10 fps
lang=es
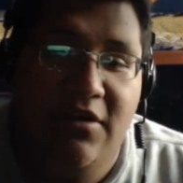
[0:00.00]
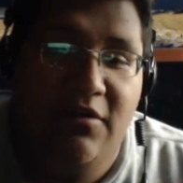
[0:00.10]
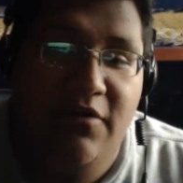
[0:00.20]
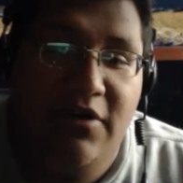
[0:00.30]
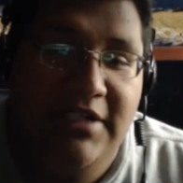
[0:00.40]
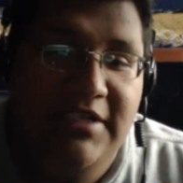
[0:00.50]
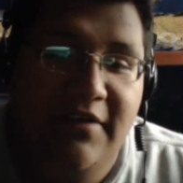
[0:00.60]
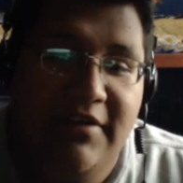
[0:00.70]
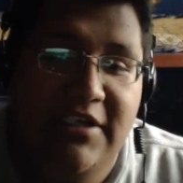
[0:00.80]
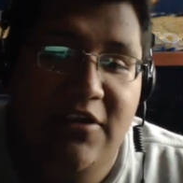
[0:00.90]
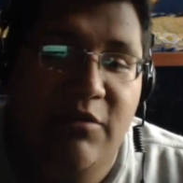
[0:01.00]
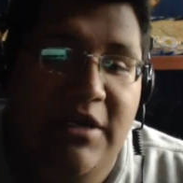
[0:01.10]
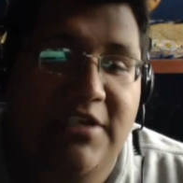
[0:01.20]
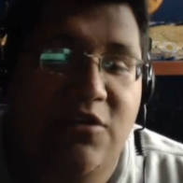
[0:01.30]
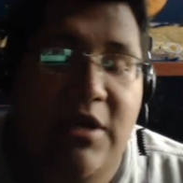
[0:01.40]
con, ahora sí que va a ser como en
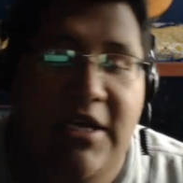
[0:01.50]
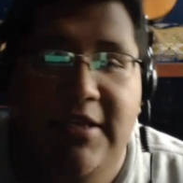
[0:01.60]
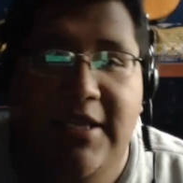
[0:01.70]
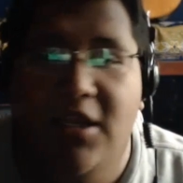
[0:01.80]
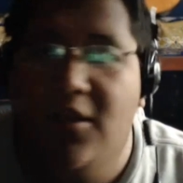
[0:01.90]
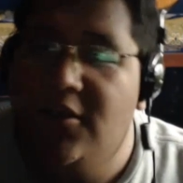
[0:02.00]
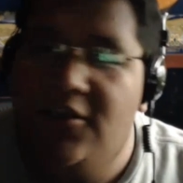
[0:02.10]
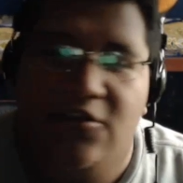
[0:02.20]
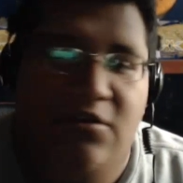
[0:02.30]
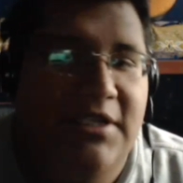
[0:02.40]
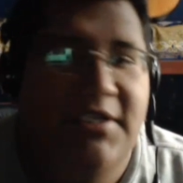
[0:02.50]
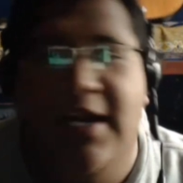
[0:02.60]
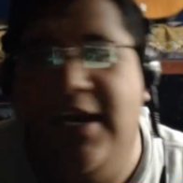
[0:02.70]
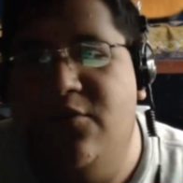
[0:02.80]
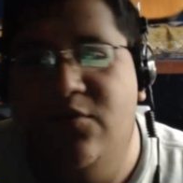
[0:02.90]
la escuelita, si ustedes
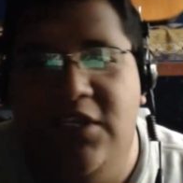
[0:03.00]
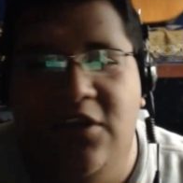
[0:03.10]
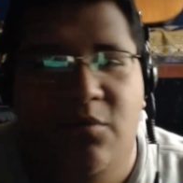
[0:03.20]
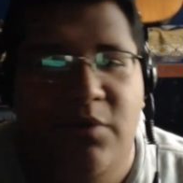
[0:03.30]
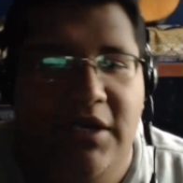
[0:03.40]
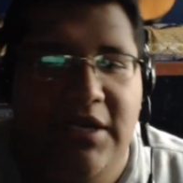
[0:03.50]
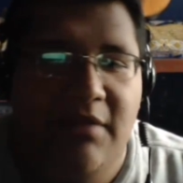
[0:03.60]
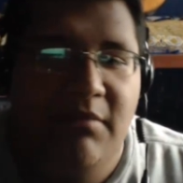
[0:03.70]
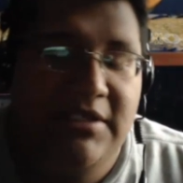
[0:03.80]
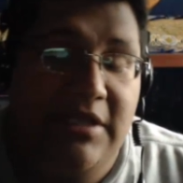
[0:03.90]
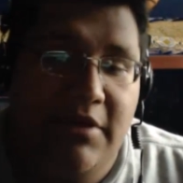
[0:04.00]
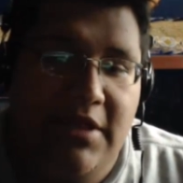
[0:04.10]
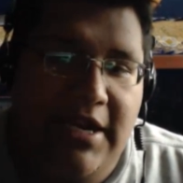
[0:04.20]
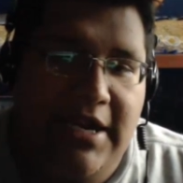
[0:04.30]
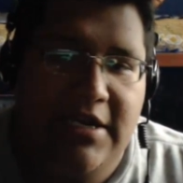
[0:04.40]
sacan un 5 porque nada más saben
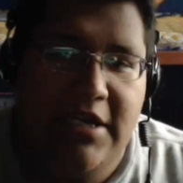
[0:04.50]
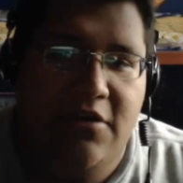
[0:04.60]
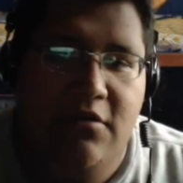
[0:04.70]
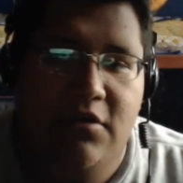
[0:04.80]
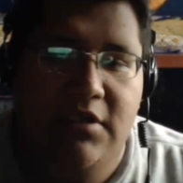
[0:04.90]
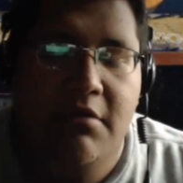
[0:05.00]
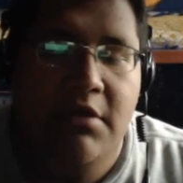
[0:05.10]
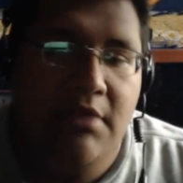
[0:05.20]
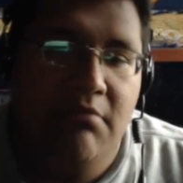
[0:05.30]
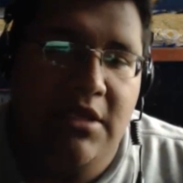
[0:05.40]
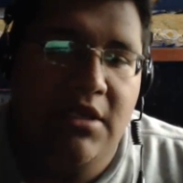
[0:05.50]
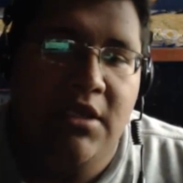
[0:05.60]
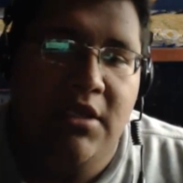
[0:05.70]
de Acaneiro y no saben de mí,